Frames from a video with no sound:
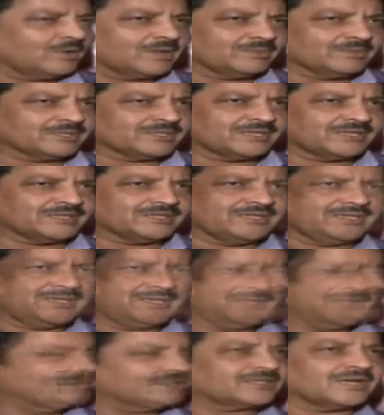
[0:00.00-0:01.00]
कुमार मिश्रा जी
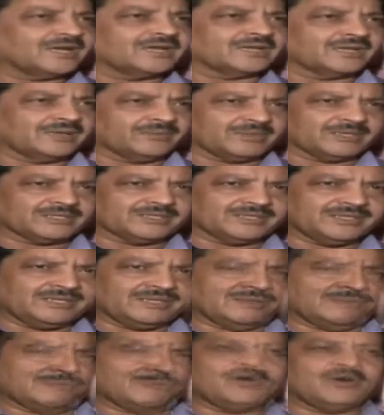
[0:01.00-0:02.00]
जिशान अहमद जी
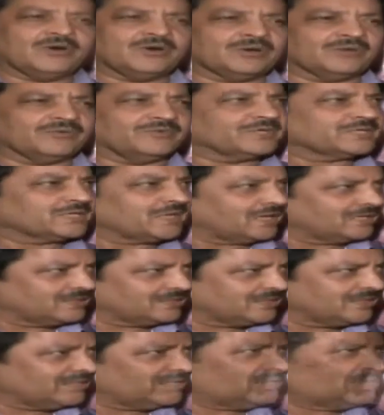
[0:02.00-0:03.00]
और विशाल
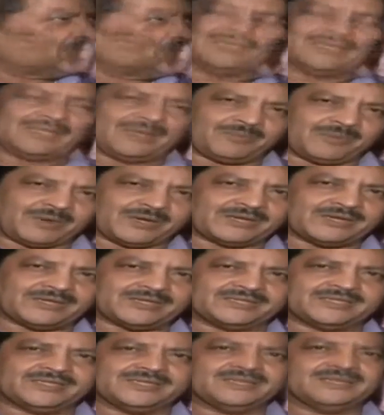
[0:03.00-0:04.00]
जी गीता पांडे
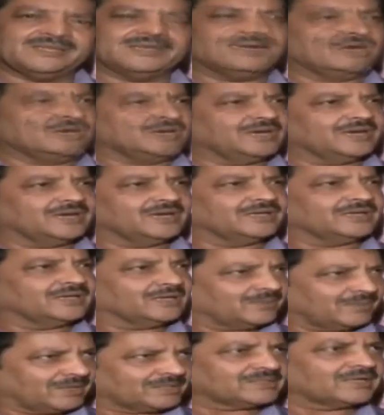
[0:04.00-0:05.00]
जी
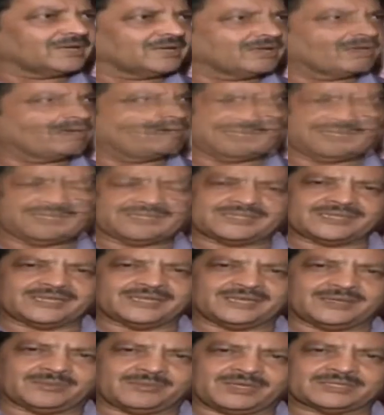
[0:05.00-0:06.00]
निर्माता है इसके
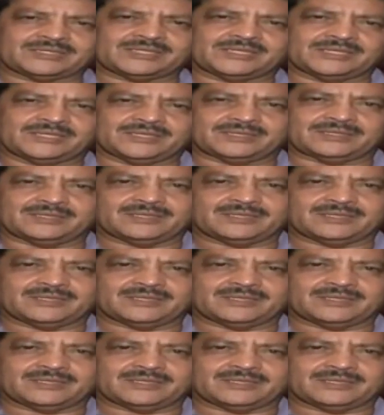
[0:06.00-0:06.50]
निर्माता निर,